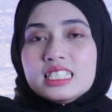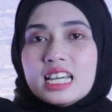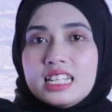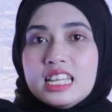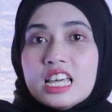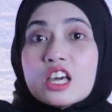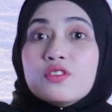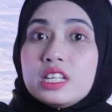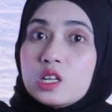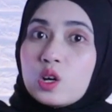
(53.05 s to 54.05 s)
Jadi,
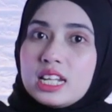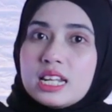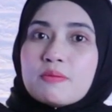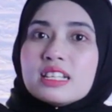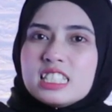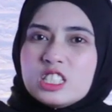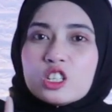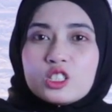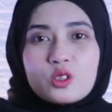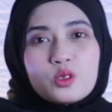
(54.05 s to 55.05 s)
video ini pasti
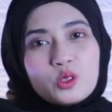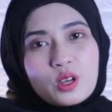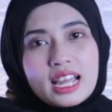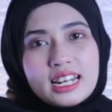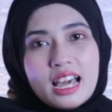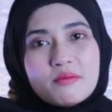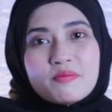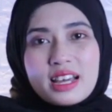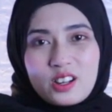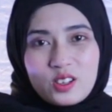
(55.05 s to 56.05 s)
cocok untuk Anda,
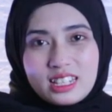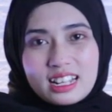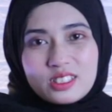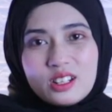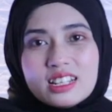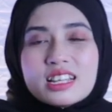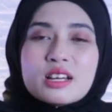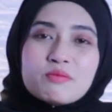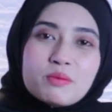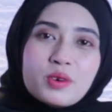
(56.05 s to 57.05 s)
para kontraktor,
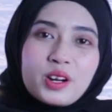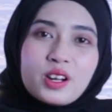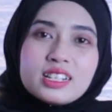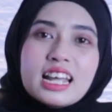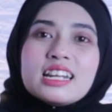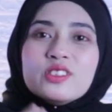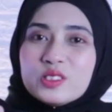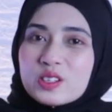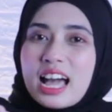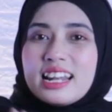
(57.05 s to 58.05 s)
pemborong, dan
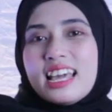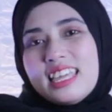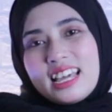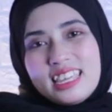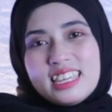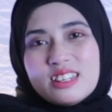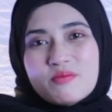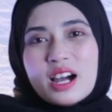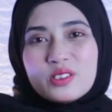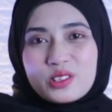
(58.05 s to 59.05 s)
untuk Anda yang
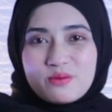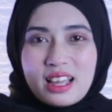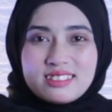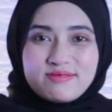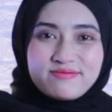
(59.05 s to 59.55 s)
ingin bangun rumah.